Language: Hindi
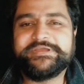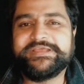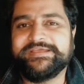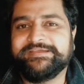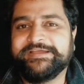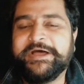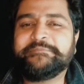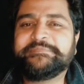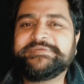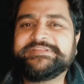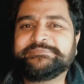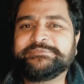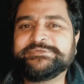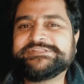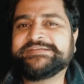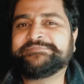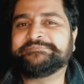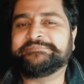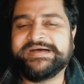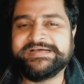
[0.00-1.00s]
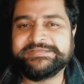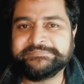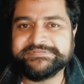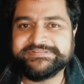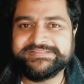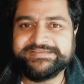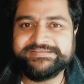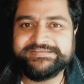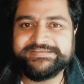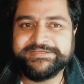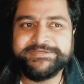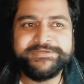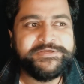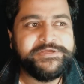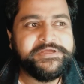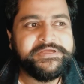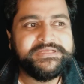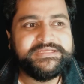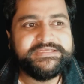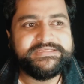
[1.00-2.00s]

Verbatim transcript: ओके okay, अमित मुझे एक बात बताइए